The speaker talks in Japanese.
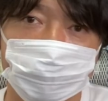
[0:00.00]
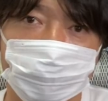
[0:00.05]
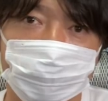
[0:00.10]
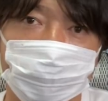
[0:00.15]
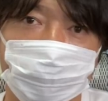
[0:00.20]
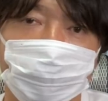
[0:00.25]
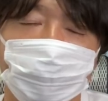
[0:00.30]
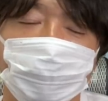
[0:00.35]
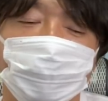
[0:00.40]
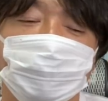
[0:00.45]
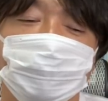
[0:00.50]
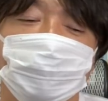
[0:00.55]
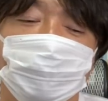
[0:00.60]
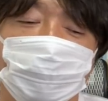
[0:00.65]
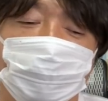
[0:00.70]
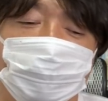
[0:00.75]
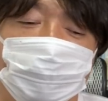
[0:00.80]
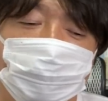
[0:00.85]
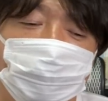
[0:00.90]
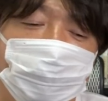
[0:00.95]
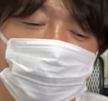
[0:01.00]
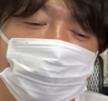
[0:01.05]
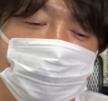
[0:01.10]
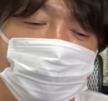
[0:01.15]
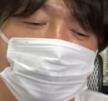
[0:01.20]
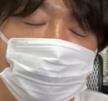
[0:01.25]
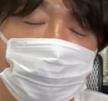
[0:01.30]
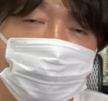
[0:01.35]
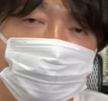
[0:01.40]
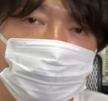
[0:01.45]
し、ね、
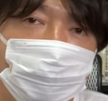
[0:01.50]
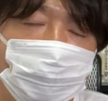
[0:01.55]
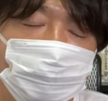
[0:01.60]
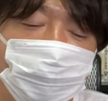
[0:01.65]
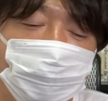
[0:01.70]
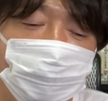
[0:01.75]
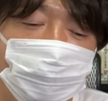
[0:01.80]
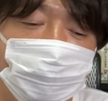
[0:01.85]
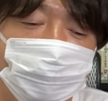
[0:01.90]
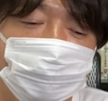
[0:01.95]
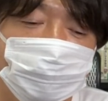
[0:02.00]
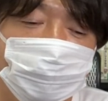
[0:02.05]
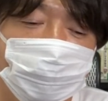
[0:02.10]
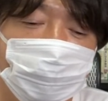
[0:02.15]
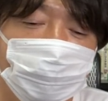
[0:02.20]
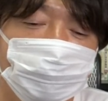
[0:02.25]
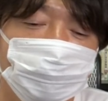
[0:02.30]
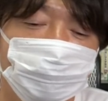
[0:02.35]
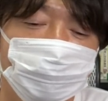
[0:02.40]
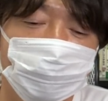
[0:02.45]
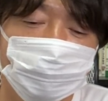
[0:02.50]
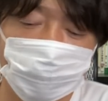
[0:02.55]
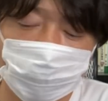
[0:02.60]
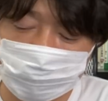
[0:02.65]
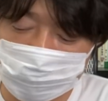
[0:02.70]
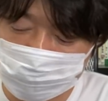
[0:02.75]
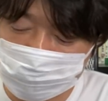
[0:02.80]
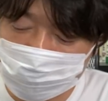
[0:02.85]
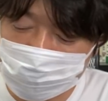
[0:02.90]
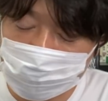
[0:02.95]
えー、あるとは思うんですが、それでも
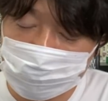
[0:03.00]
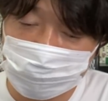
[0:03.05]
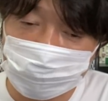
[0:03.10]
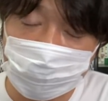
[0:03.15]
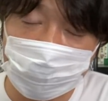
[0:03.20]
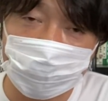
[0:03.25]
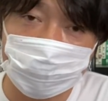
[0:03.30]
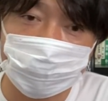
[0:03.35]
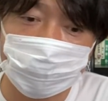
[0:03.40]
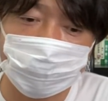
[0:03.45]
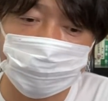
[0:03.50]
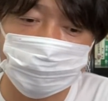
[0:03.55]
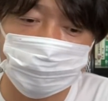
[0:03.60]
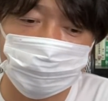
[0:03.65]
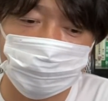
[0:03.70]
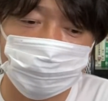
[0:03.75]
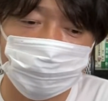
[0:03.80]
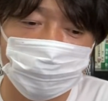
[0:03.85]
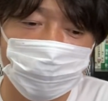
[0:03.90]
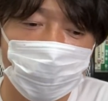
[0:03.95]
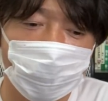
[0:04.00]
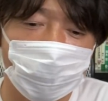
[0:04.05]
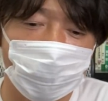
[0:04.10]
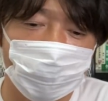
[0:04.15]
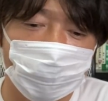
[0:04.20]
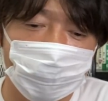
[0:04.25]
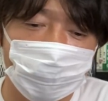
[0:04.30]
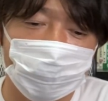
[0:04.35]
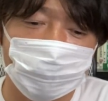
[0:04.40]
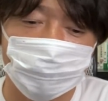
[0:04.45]
やっぱ売り上げの限りがあるということで、
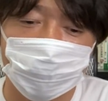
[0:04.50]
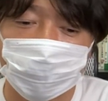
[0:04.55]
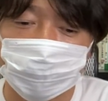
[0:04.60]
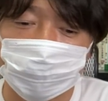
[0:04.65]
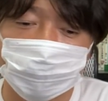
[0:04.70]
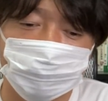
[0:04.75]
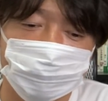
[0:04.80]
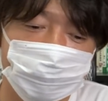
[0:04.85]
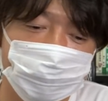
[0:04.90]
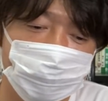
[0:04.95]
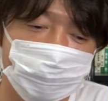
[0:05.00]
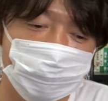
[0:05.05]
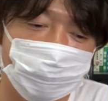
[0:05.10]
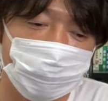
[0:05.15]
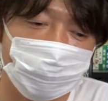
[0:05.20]
えー、売却したんじゃ